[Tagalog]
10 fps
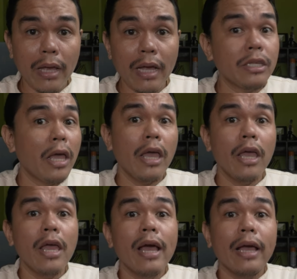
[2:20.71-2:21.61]
Kasi
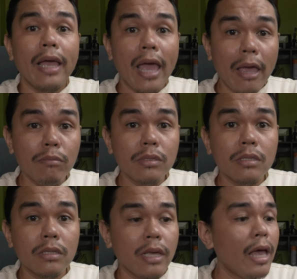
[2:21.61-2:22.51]

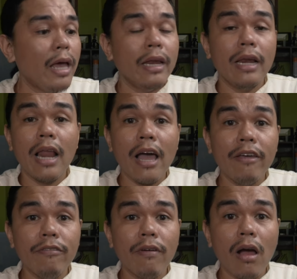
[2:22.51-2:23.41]
games and
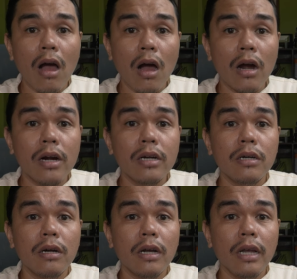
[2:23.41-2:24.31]
live are
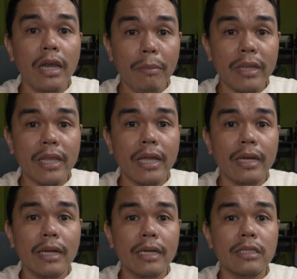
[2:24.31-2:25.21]

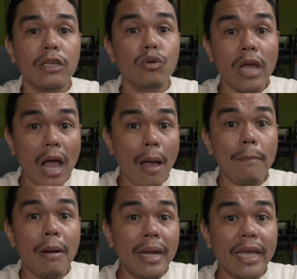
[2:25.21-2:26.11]
limited. Kasi yun nga,
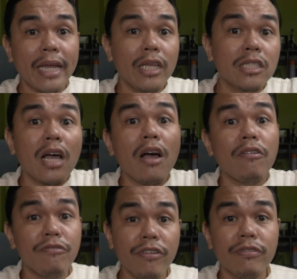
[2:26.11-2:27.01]
babalik ka din sa
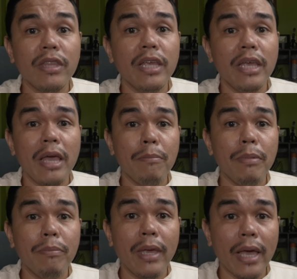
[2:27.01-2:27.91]
50
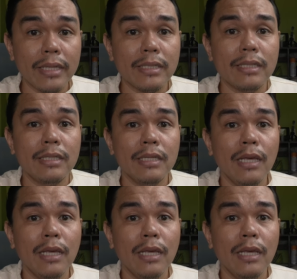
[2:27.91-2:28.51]
Mbps.